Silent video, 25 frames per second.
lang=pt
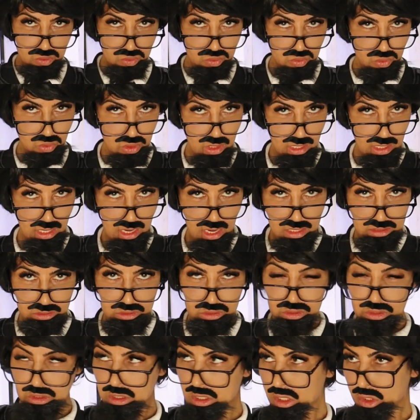Dona
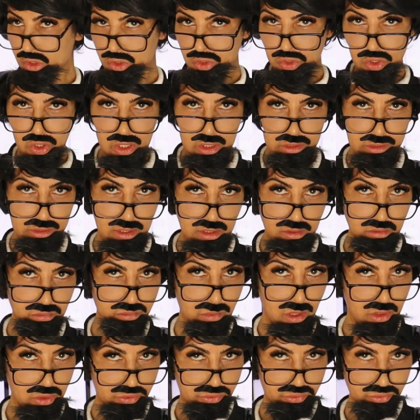Gracinha, a senhora aceita
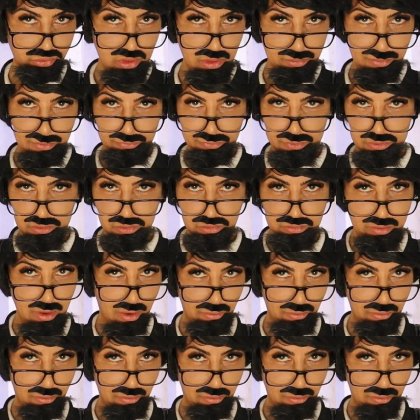uma ajuda para fazer o